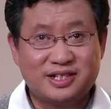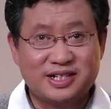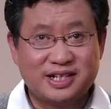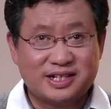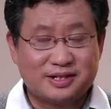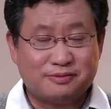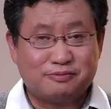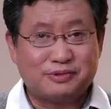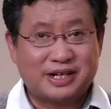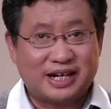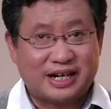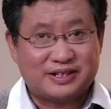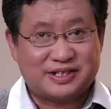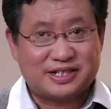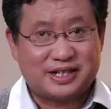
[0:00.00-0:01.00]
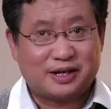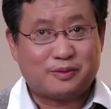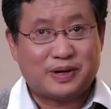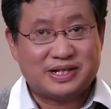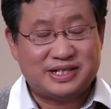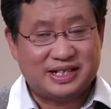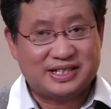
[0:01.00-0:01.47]
这些是乌克兰直接
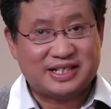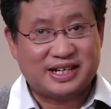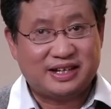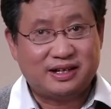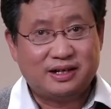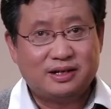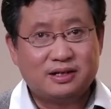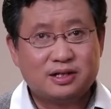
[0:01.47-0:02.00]
关系的建议，